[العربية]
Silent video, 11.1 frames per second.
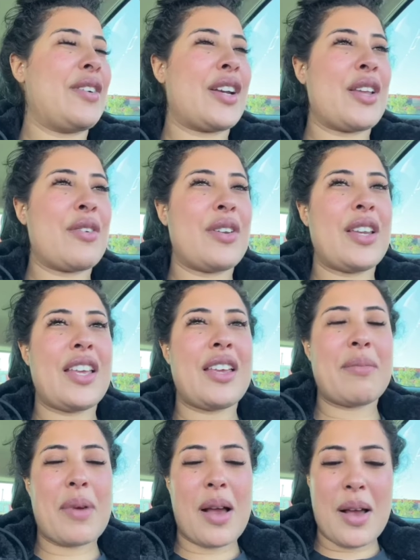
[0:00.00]

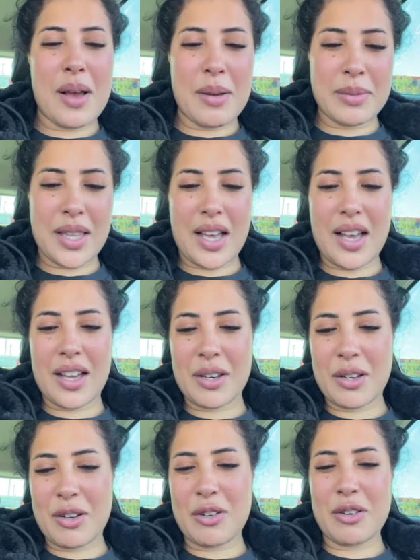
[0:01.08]
وريوني باب
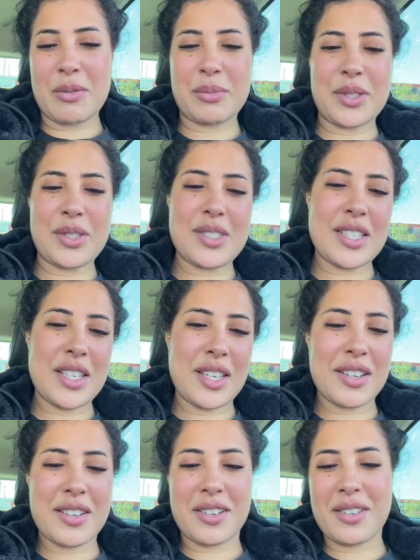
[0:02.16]
داركم
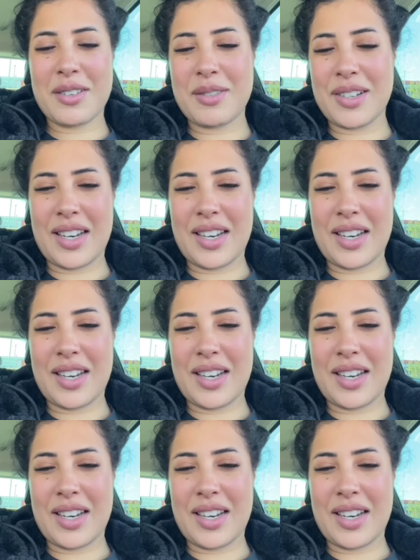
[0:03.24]
نجيكم